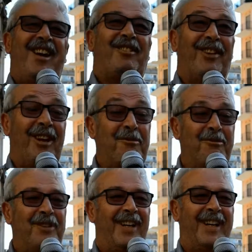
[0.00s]
con
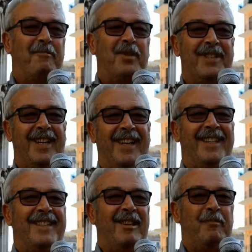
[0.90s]
l'augurio che possa
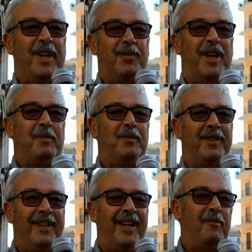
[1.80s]
essere preso a
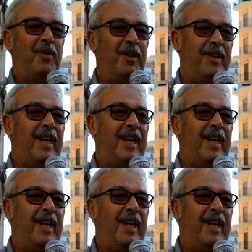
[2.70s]
spunto e di poi